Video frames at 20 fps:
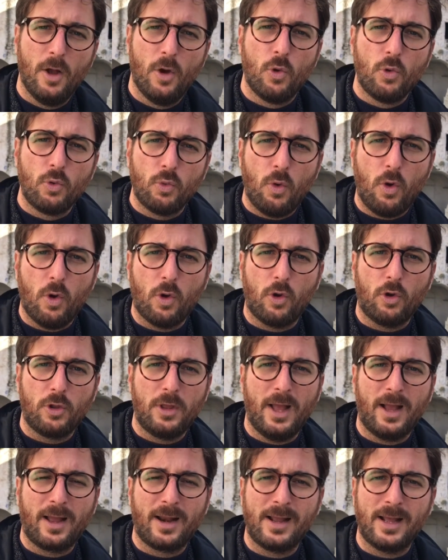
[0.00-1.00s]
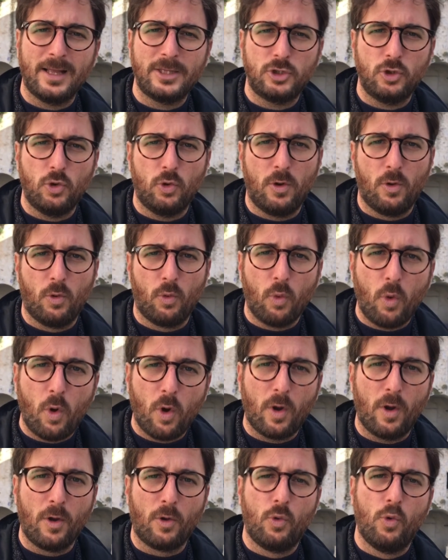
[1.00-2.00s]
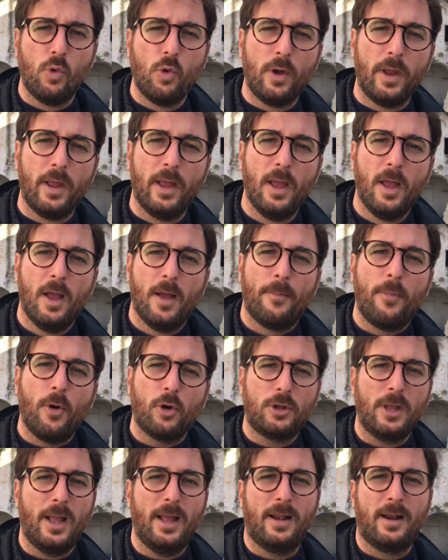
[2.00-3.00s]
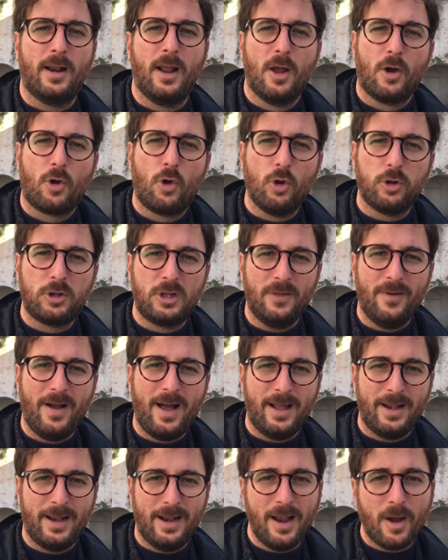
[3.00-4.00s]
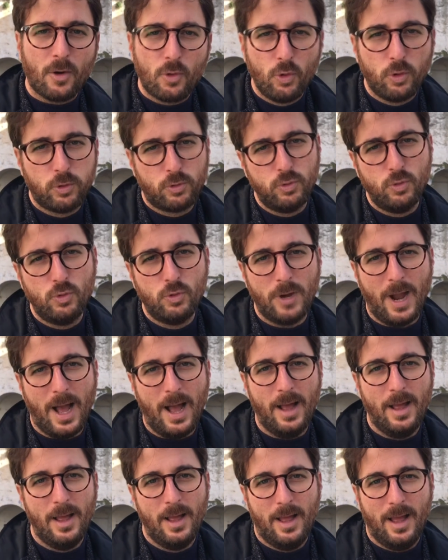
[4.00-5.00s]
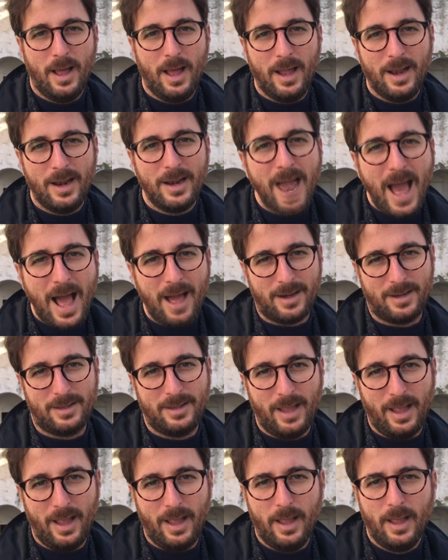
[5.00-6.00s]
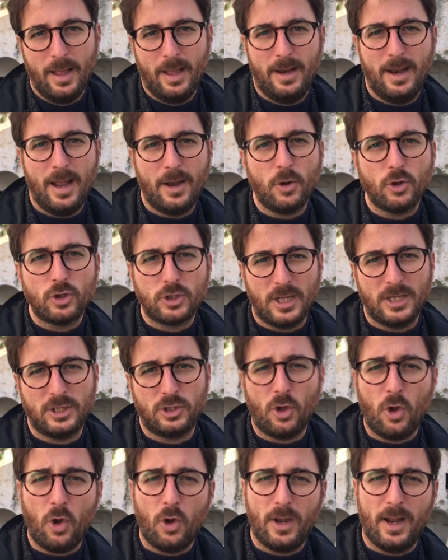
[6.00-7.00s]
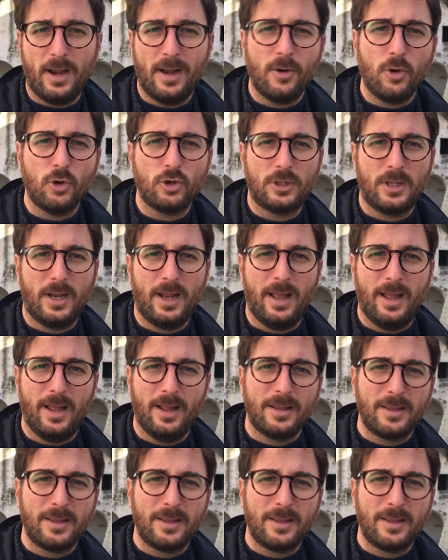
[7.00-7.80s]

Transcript: un luogo di aggregazione, un luogo in cui poter coltivare la cultura, ah, l'arte, la nostra storia, le nostre eh,